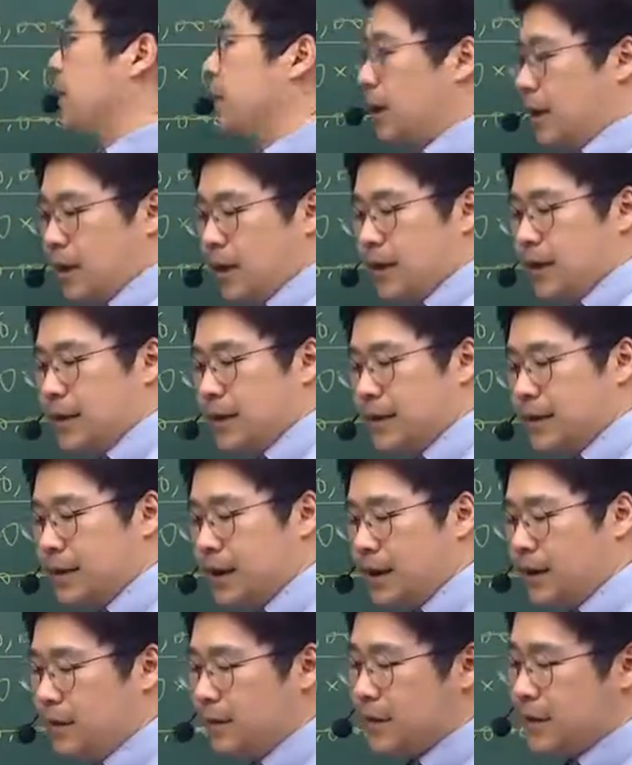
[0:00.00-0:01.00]
네,
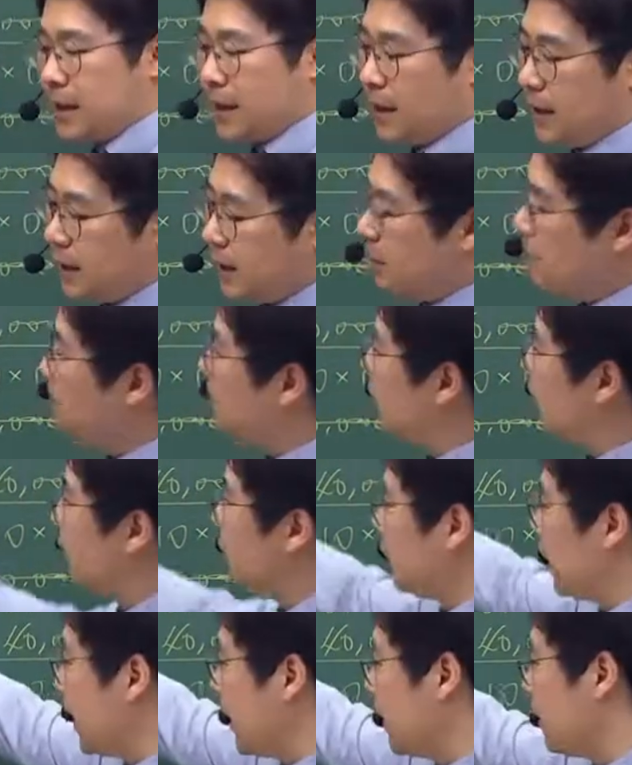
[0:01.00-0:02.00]
리스널. 자,
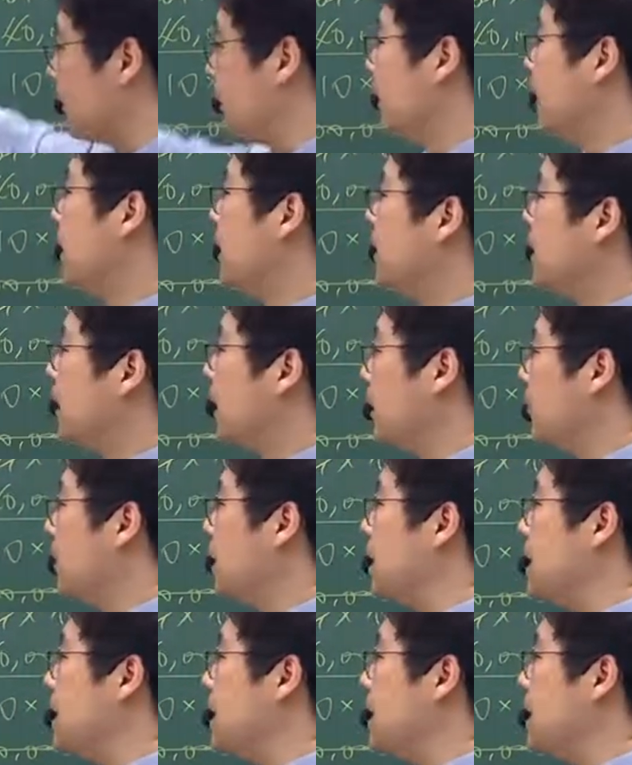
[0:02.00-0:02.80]
멀티플라이어. 자, 그러면